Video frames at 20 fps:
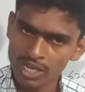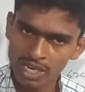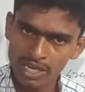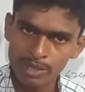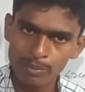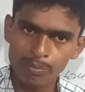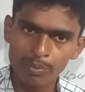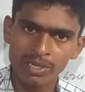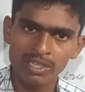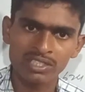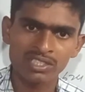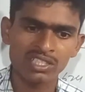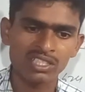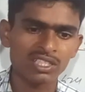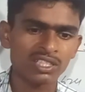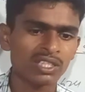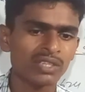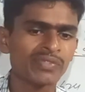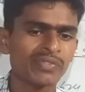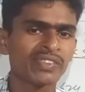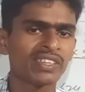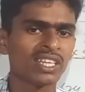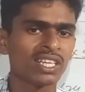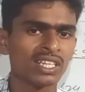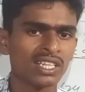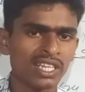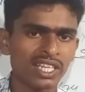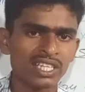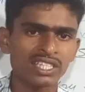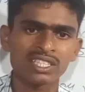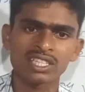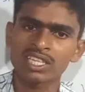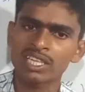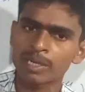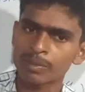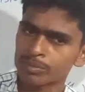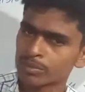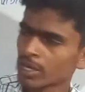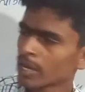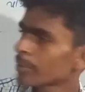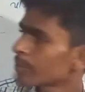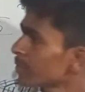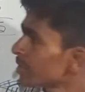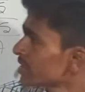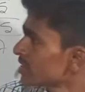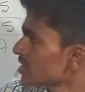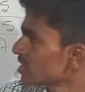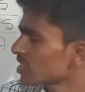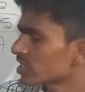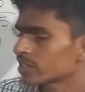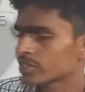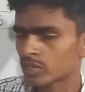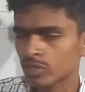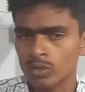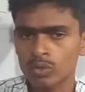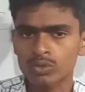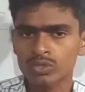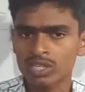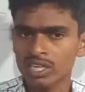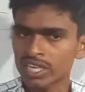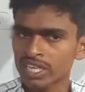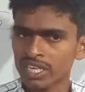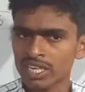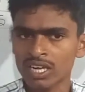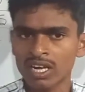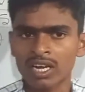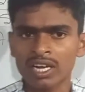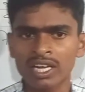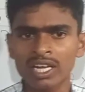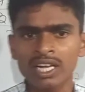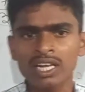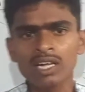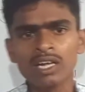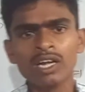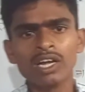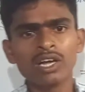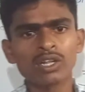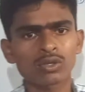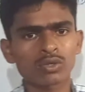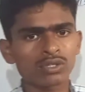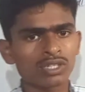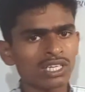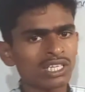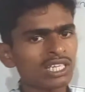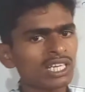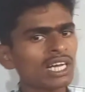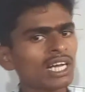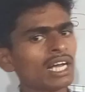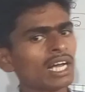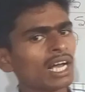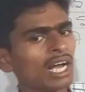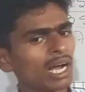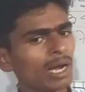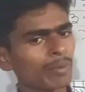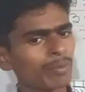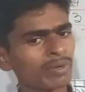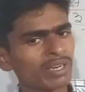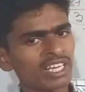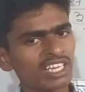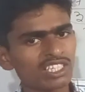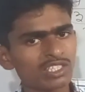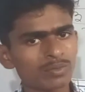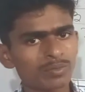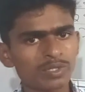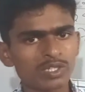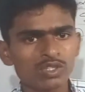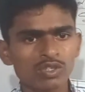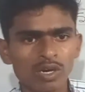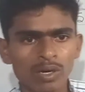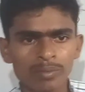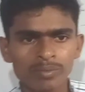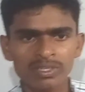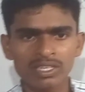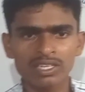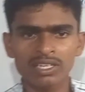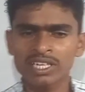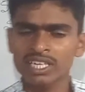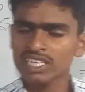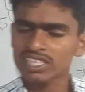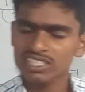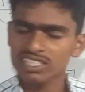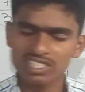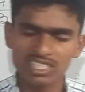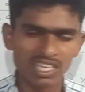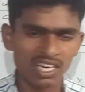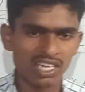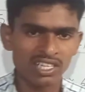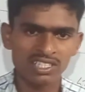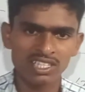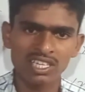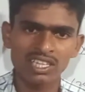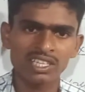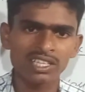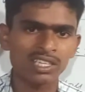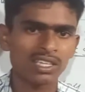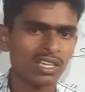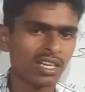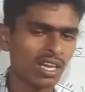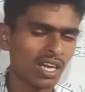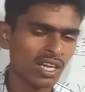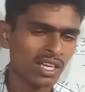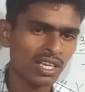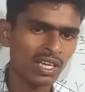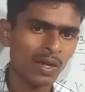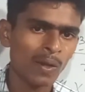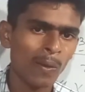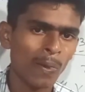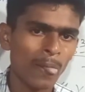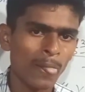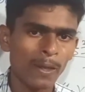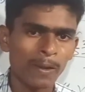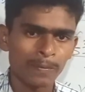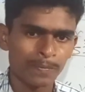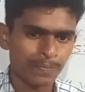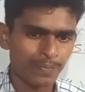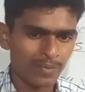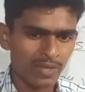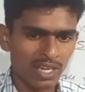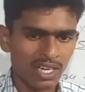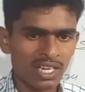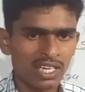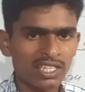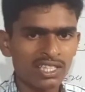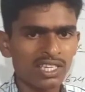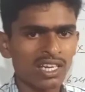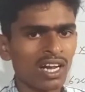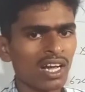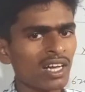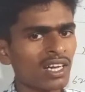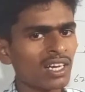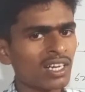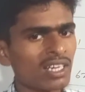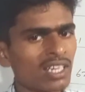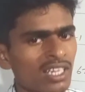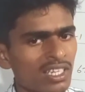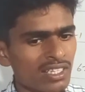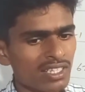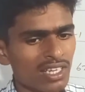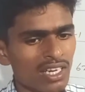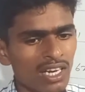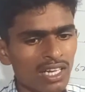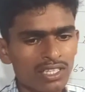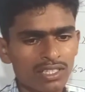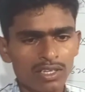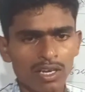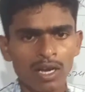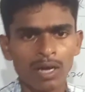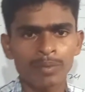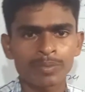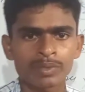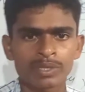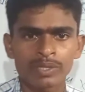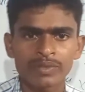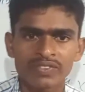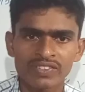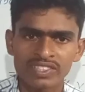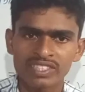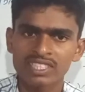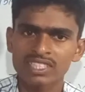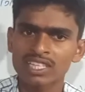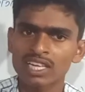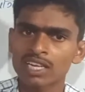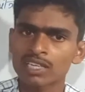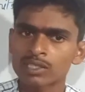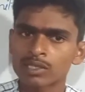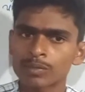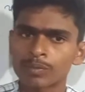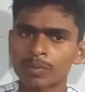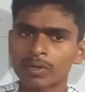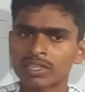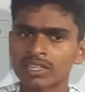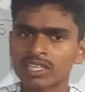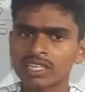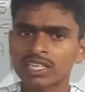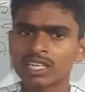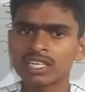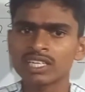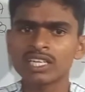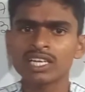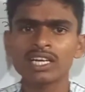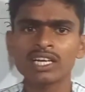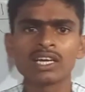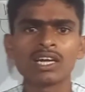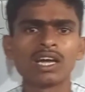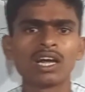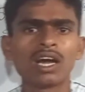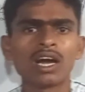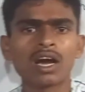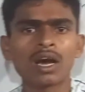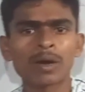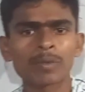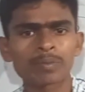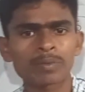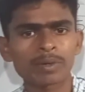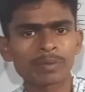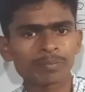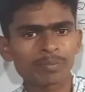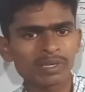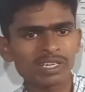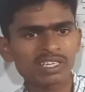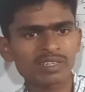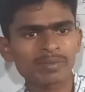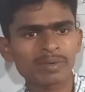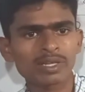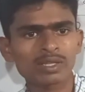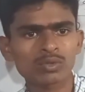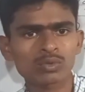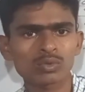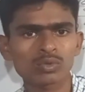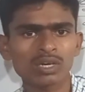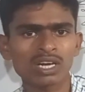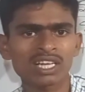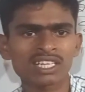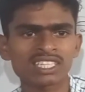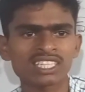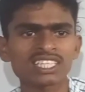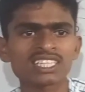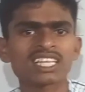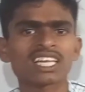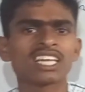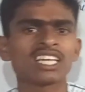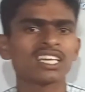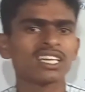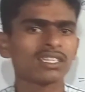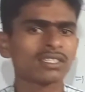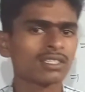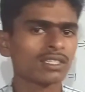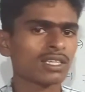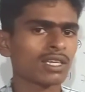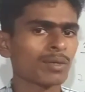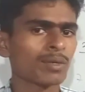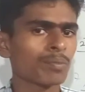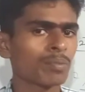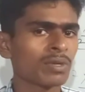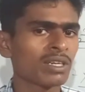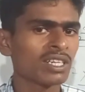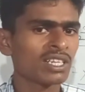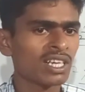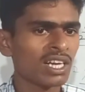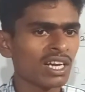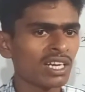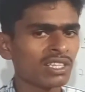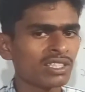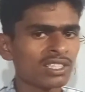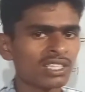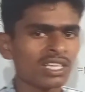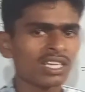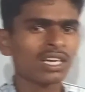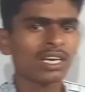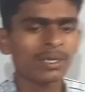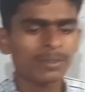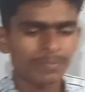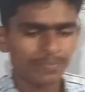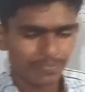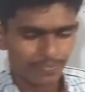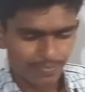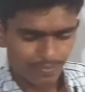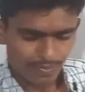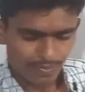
चार ही प्रश्न सिर्फ दिए थे इसीलिए हम चार प्रश्न का सलूशन लेकर आ गए तो चलिए अब नेक्स्ट वीडियो हम नेक्स्ट क्लास जल्दी लाएंगे अगले दिन आएगा नेक्स्ट क्लास आप सिर्फ इसी तरह से पढ़ते रहिए आप कंप्लीट मैथ को अच्छी तरीक़ा से कंप्लीट कर लीजिएगा